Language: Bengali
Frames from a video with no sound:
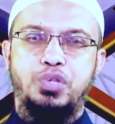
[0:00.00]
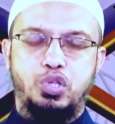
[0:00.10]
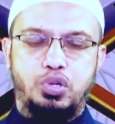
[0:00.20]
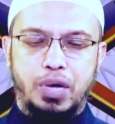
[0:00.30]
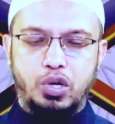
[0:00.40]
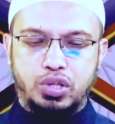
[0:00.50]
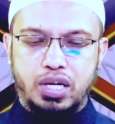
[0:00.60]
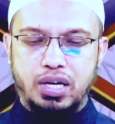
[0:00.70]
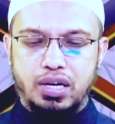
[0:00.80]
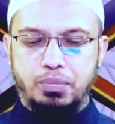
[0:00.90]
গুণ বিশিষ্ট
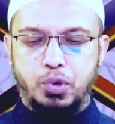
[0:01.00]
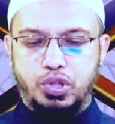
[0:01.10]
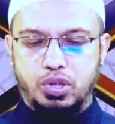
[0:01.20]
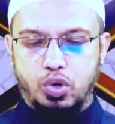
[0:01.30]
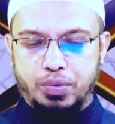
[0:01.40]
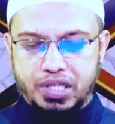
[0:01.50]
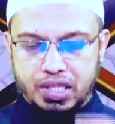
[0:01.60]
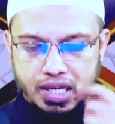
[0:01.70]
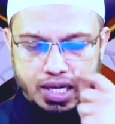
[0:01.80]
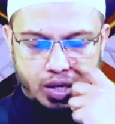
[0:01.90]
মানুষকে মসজিদ
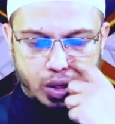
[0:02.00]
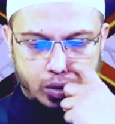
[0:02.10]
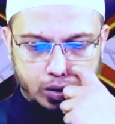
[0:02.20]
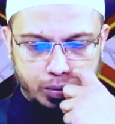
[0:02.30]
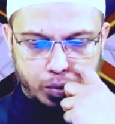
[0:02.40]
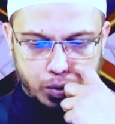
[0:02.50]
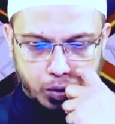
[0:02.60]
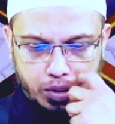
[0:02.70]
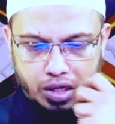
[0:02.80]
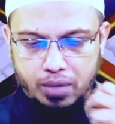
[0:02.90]
কমিটিতে অন্তর্ভুক্ত
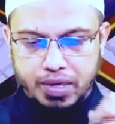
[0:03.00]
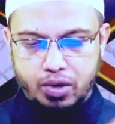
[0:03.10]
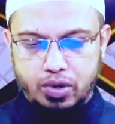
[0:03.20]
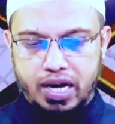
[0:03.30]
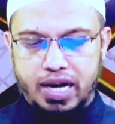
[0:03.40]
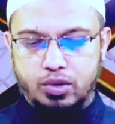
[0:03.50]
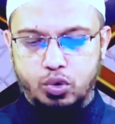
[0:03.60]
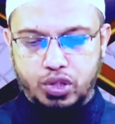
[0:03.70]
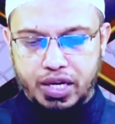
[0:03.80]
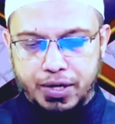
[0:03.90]
করতে হবে এই কারণে
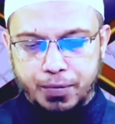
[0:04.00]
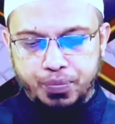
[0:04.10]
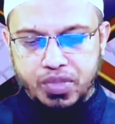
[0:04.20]
আয়াত অনুযায়ী